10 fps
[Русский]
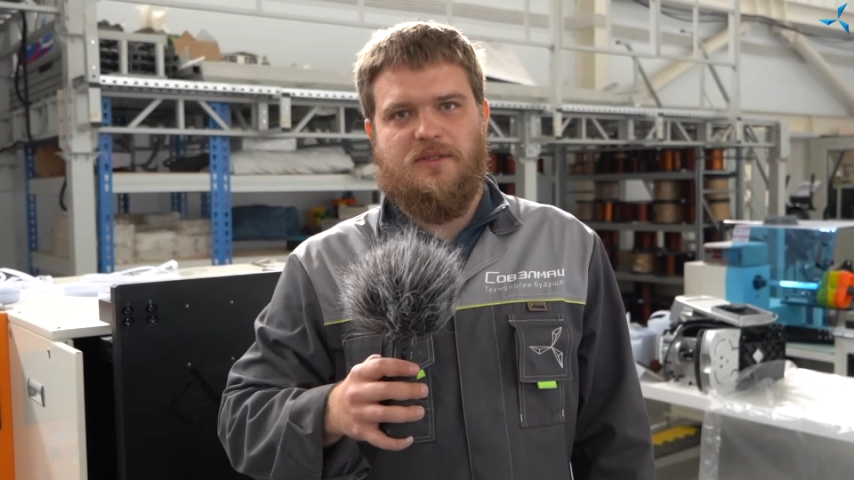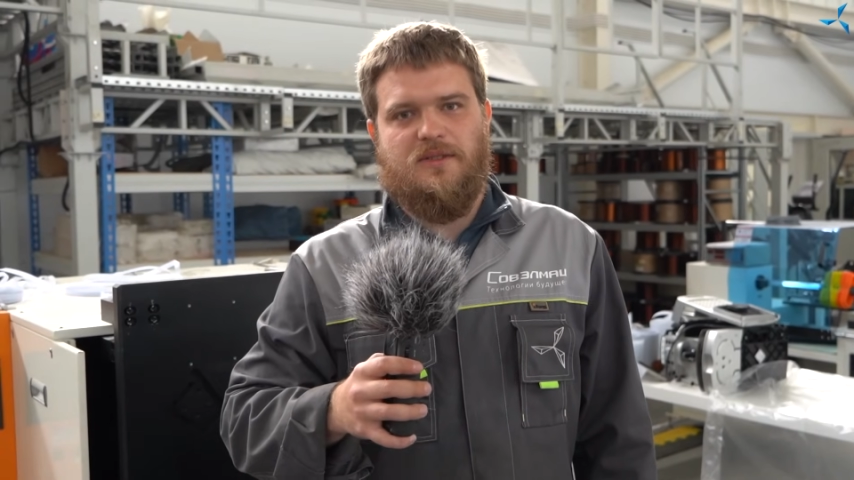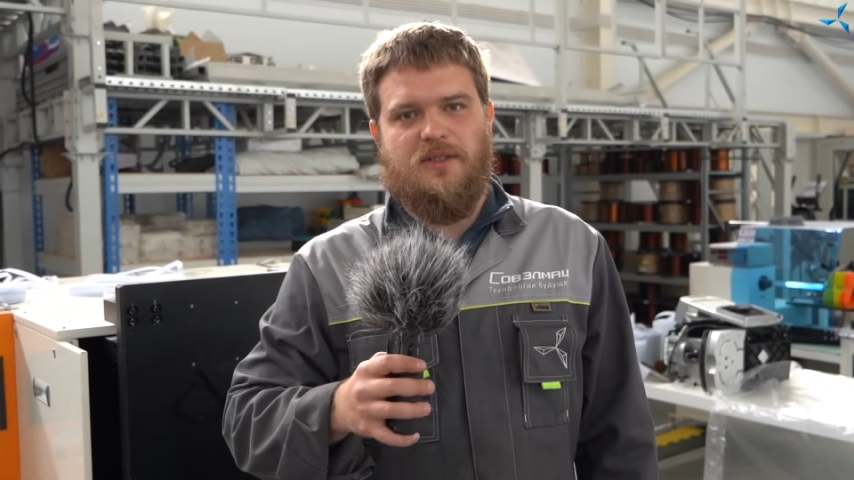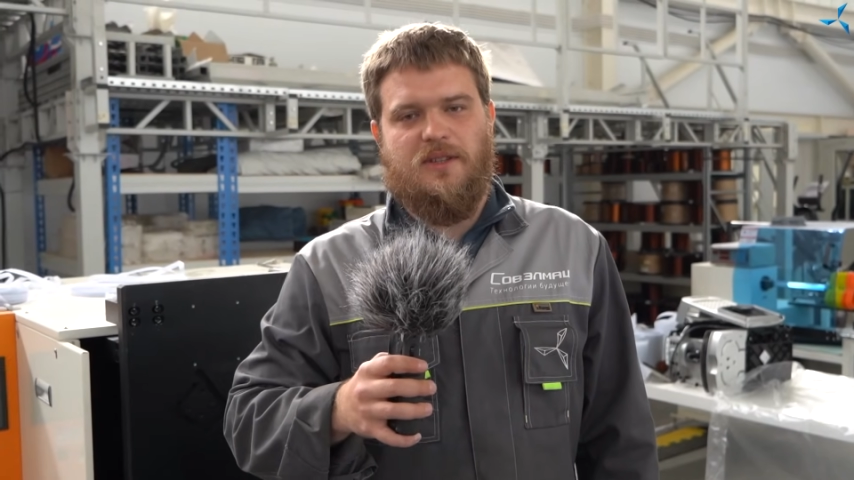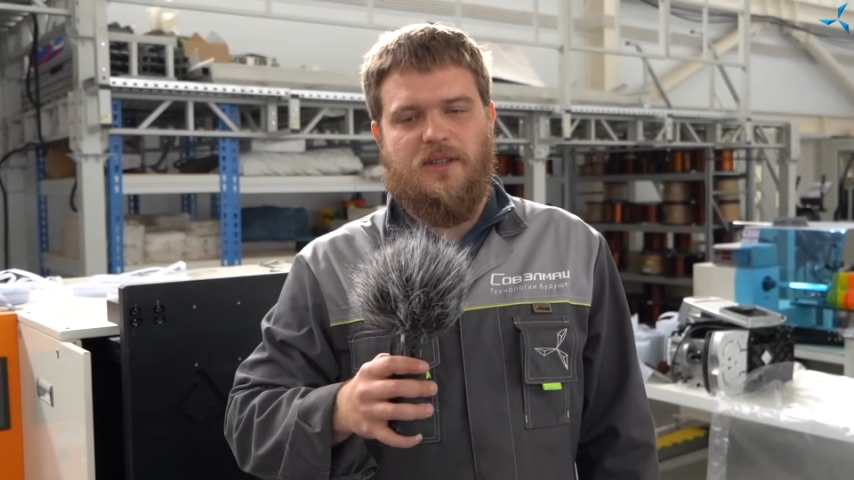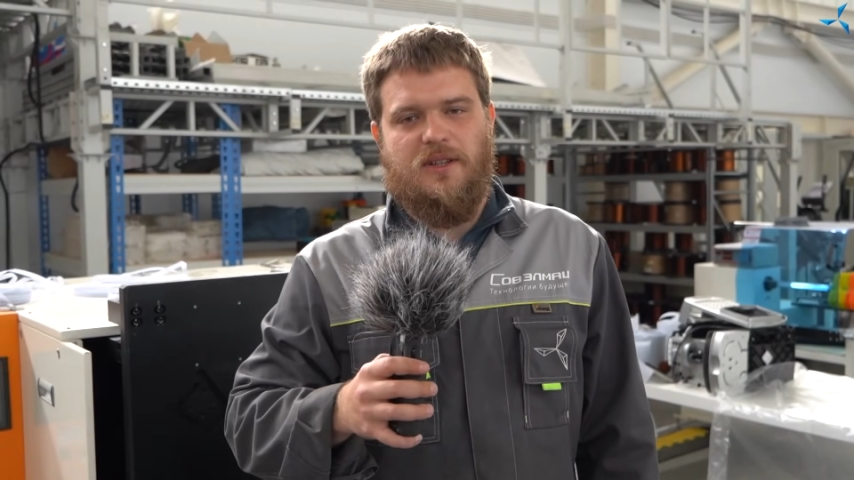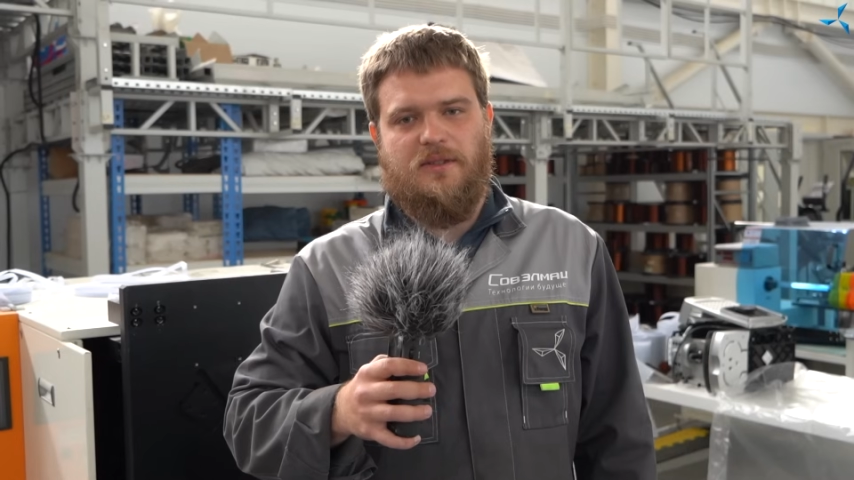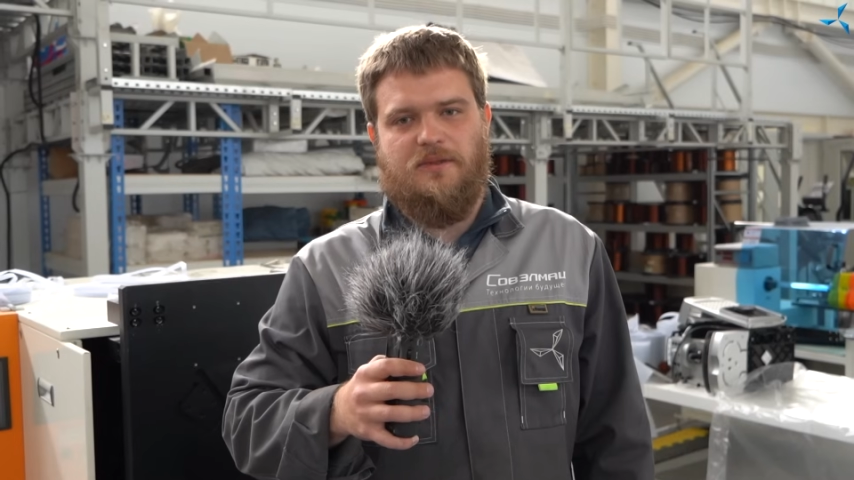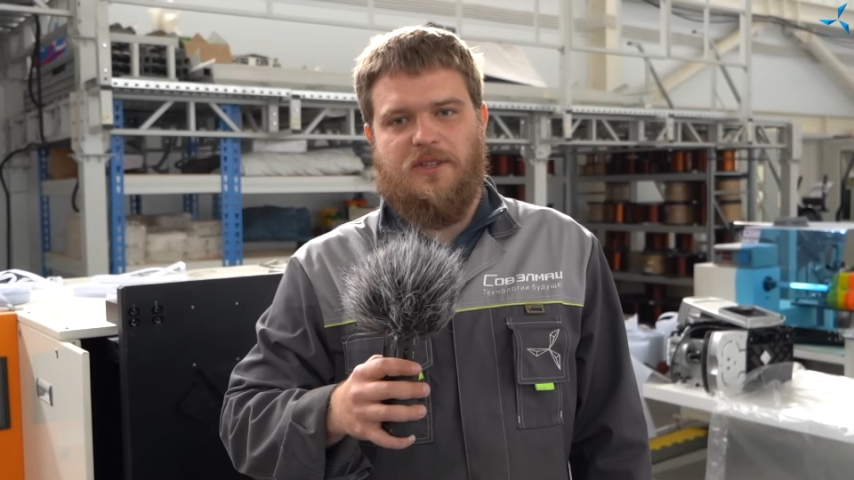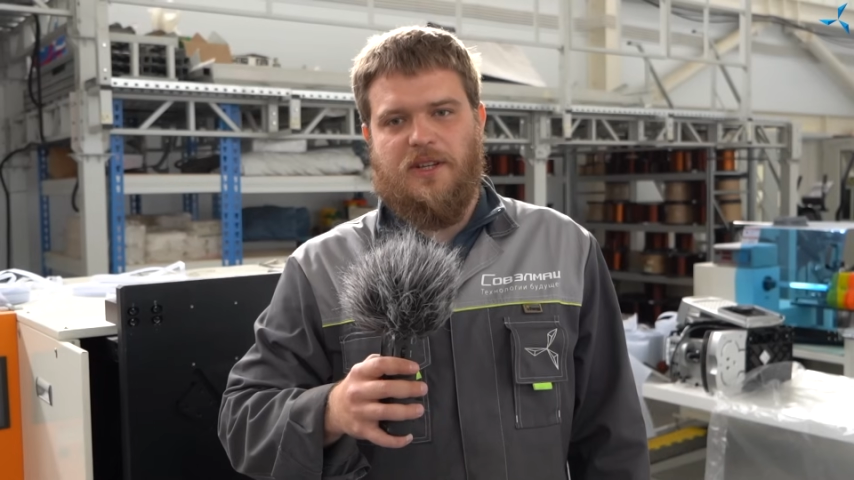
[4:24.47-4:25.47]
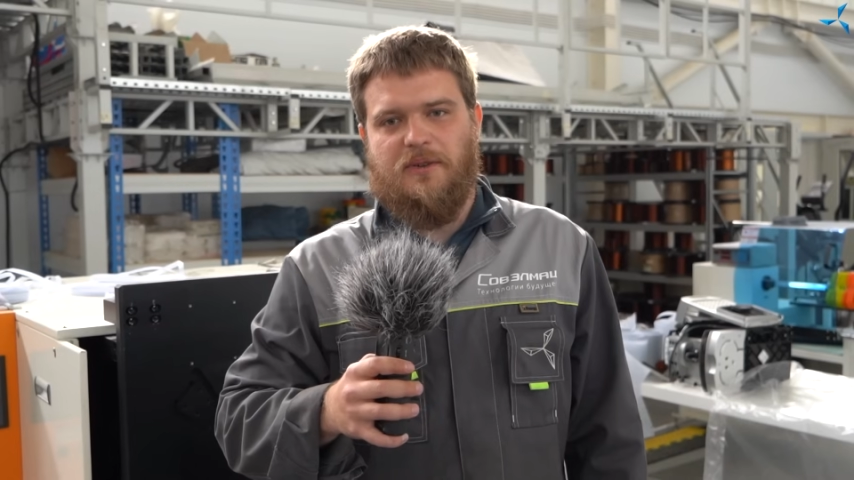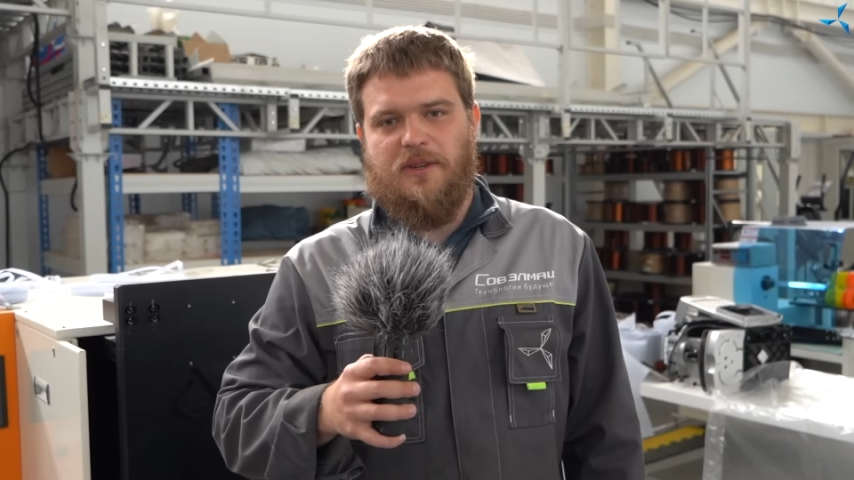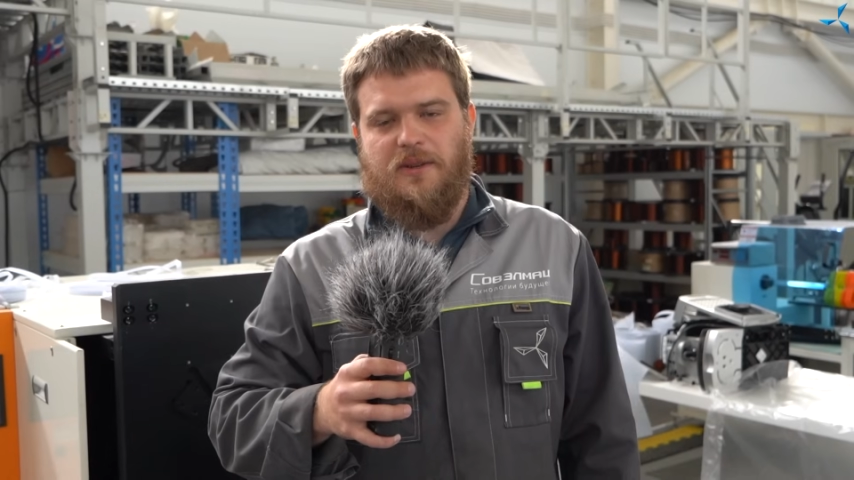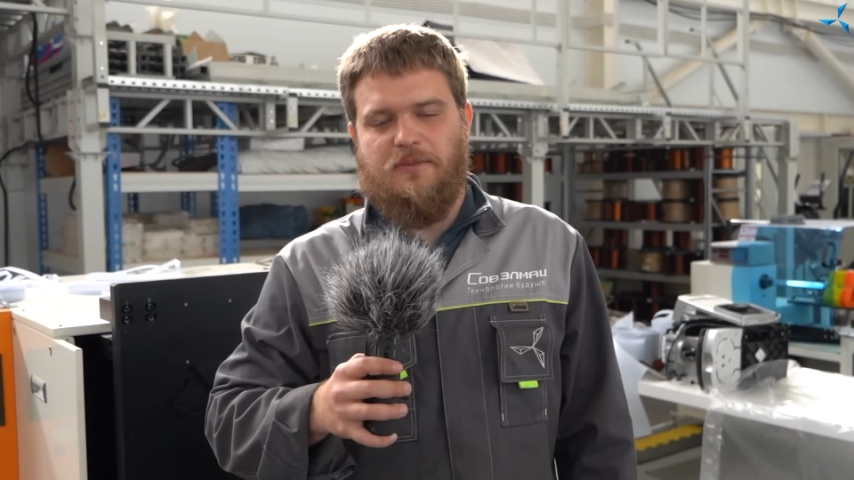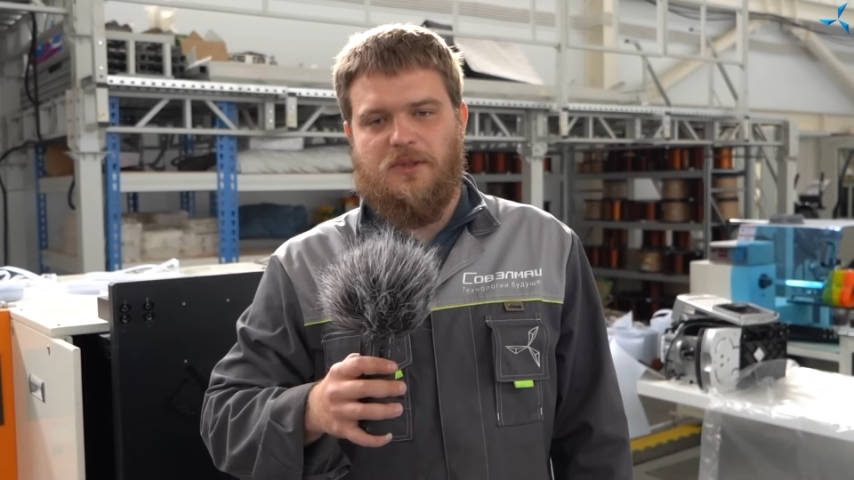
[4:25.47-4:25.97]
станка для
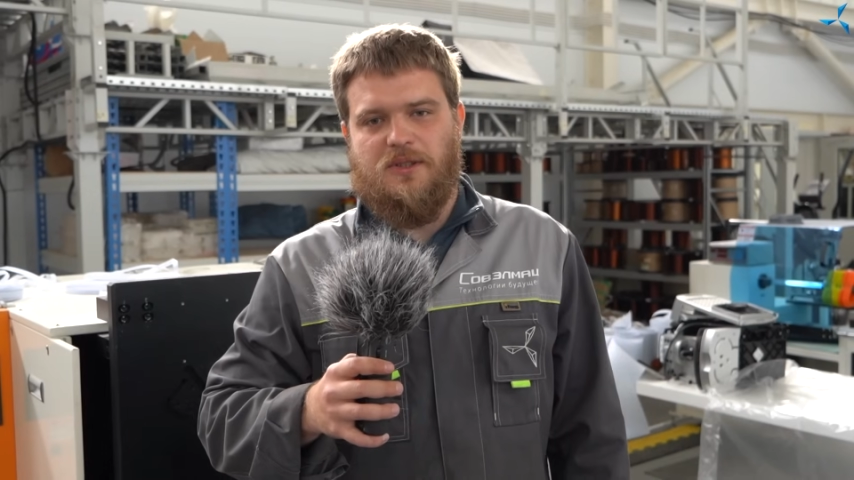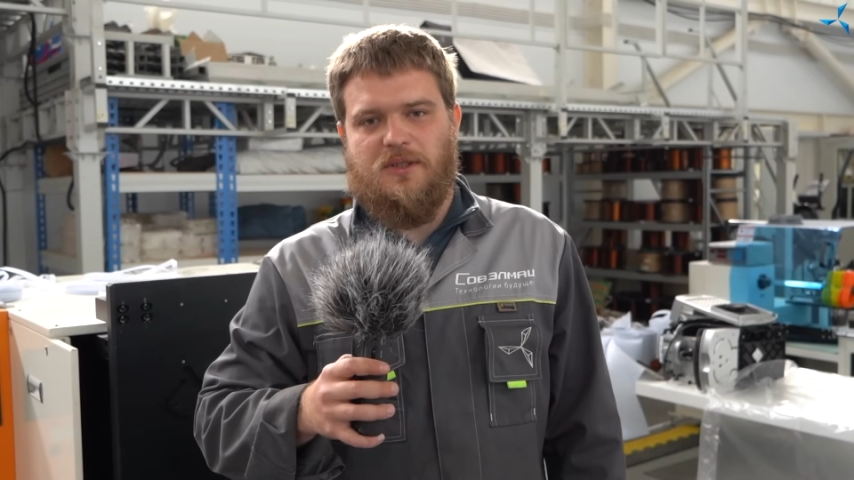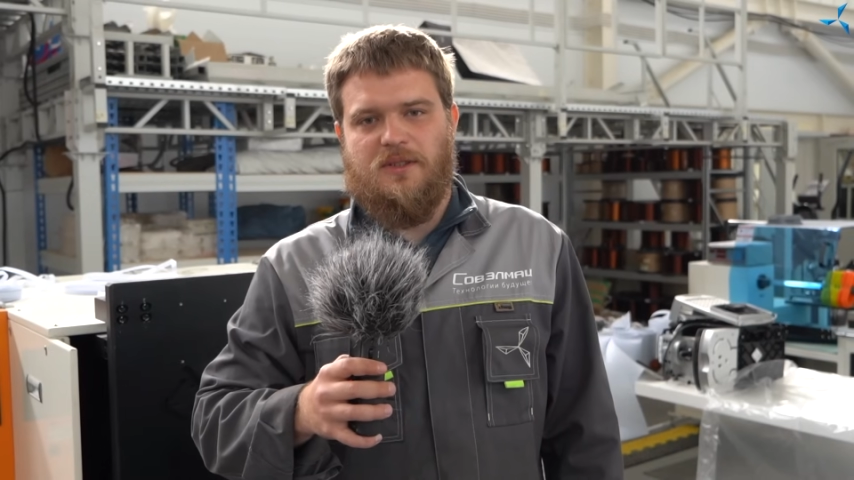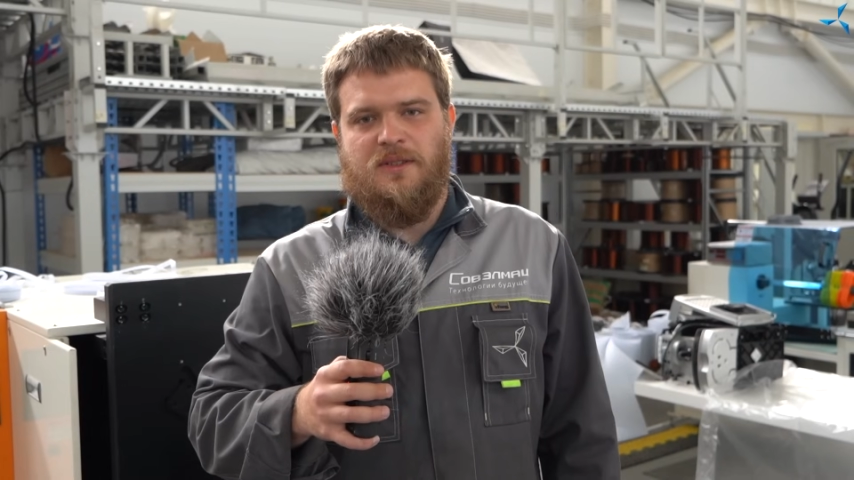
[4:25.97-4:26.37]
втягивания обмоток,